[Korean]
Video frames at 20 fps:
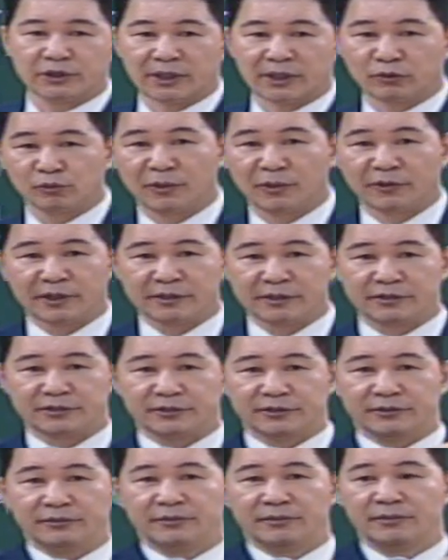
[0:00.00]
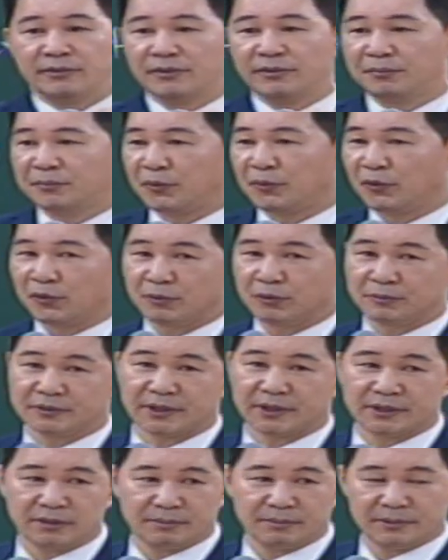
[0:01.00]
장로파 계시죠? 복음
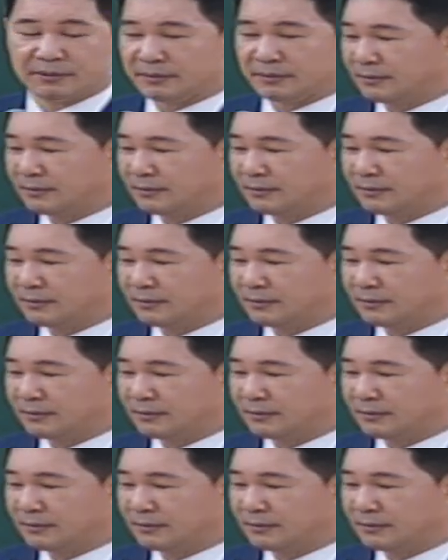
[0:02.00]
산업인.